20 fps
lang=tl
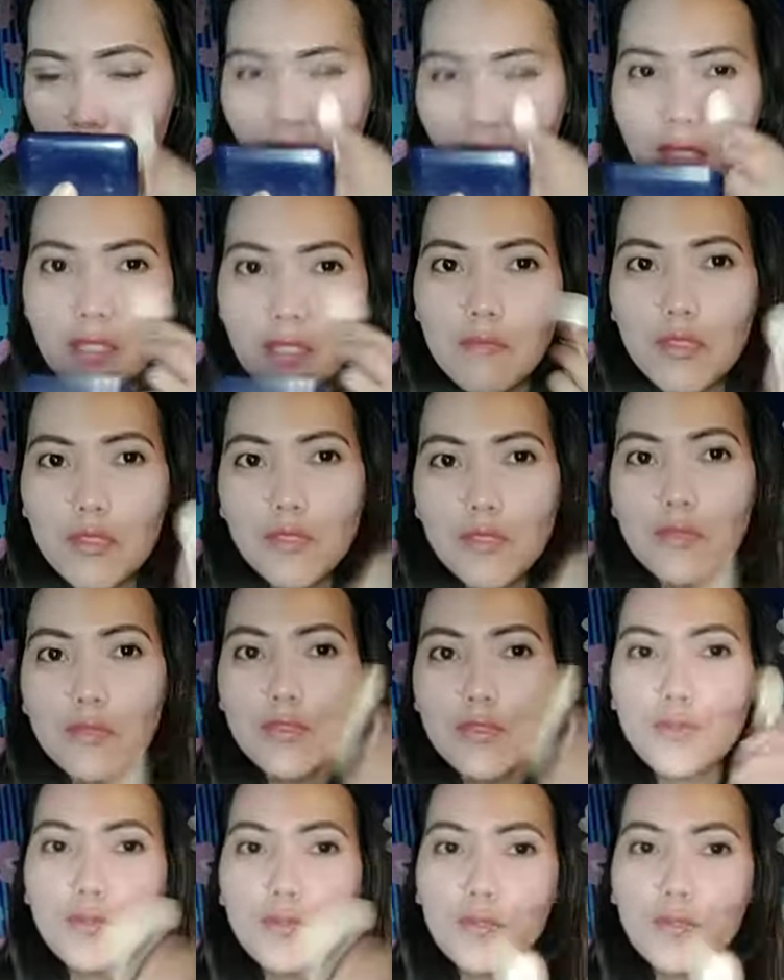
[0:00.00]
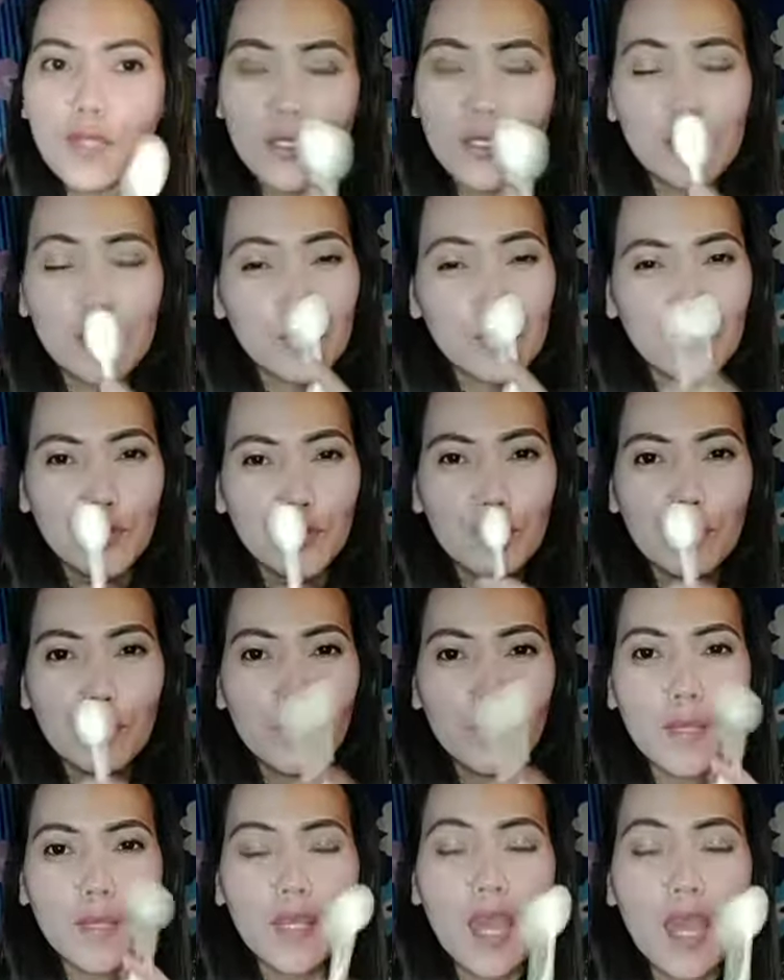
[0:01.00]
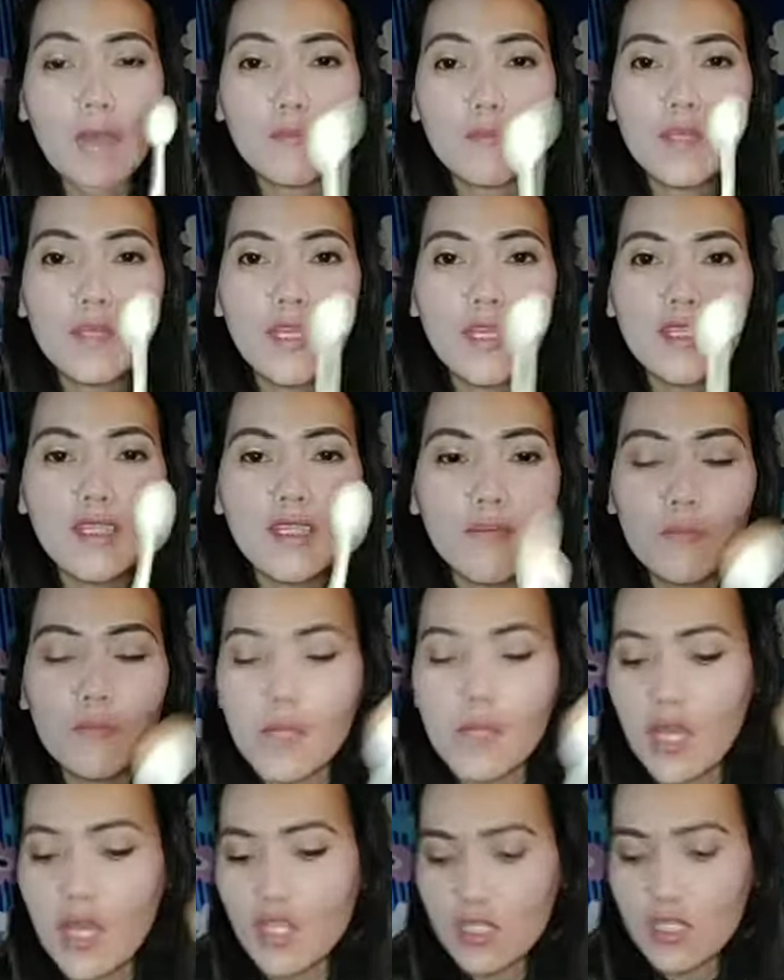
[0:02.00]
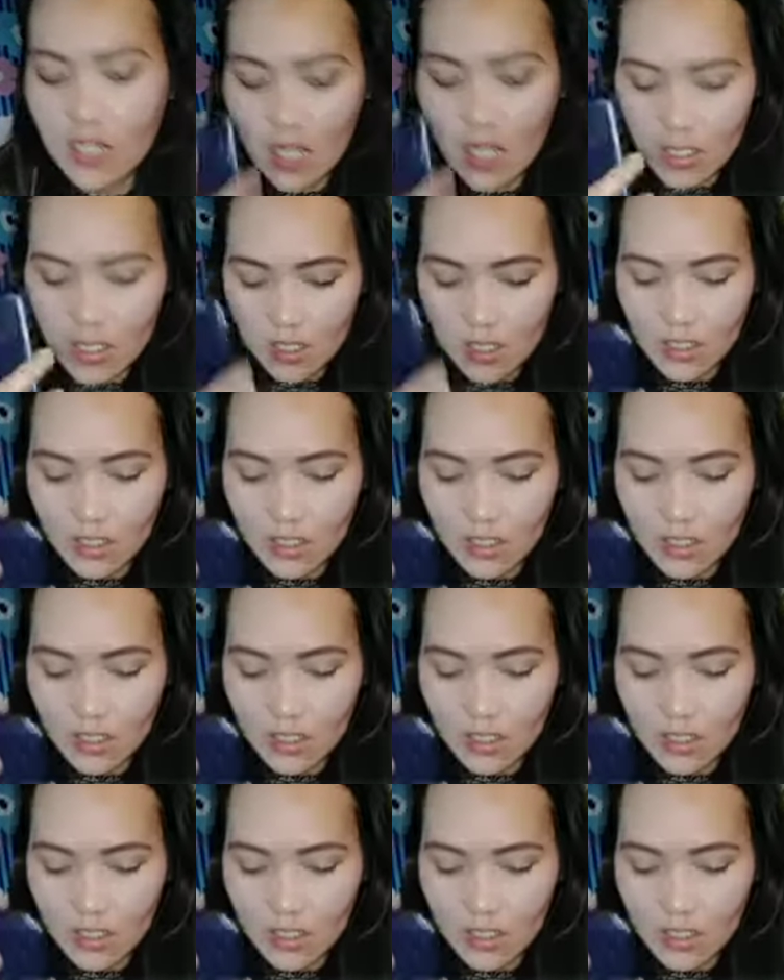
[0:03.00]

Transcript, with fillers: Ayan, mas gusto ko guys, ito yung pag-apply ng brush kesa